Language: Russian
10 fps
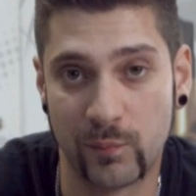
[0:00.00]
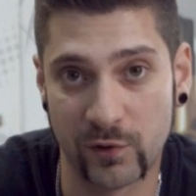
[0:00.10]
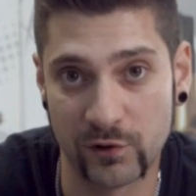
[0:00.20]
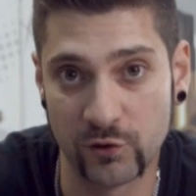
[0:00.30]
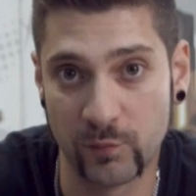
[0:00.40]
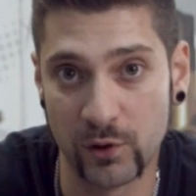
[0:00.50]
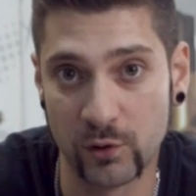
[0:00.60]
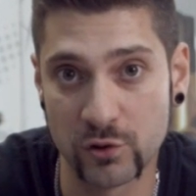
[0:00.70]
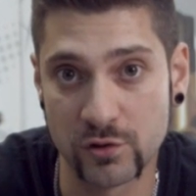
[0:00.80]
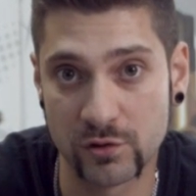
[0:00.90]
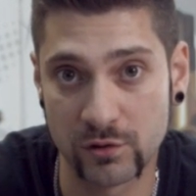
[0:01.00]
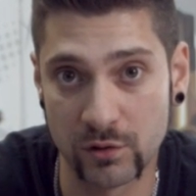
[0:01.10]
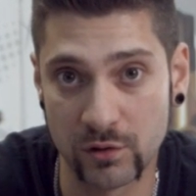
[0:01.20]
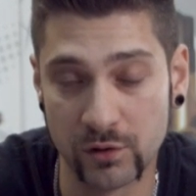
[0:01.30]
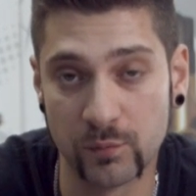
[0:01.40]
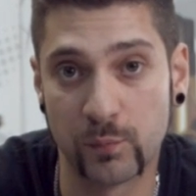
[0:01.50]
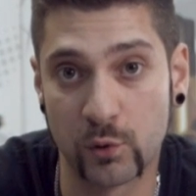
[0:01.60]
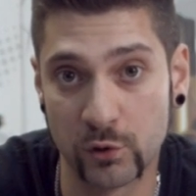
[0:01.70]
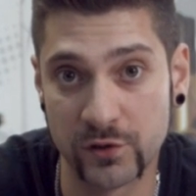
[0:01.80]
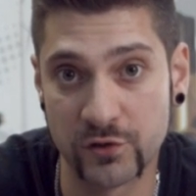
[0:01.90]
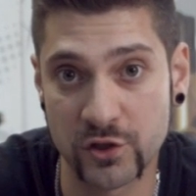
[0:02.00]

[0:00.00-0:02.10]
в противоположную сторону против